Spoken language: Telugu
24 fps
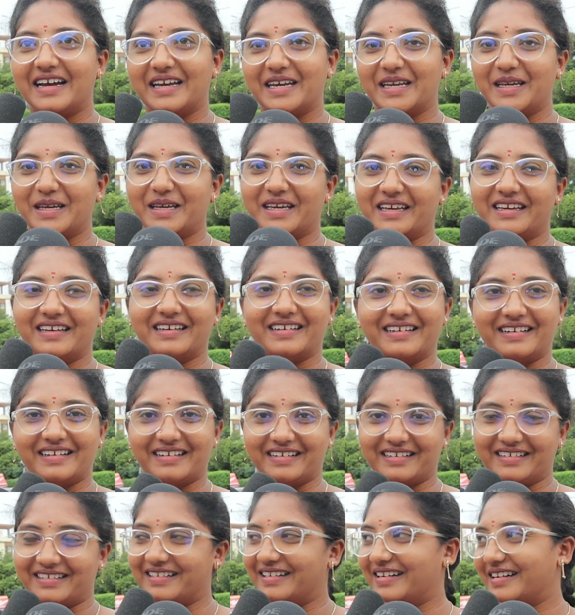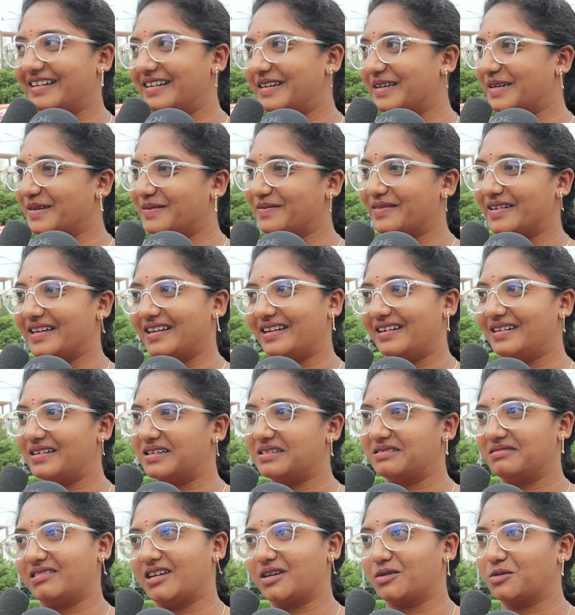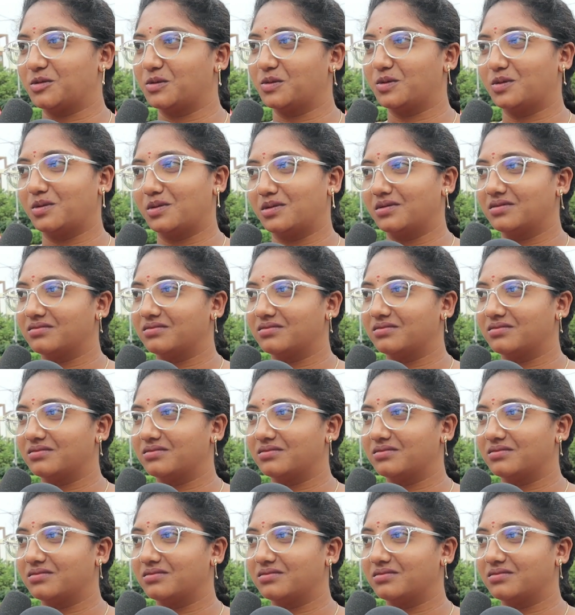అని అనడం వల్ల నాకు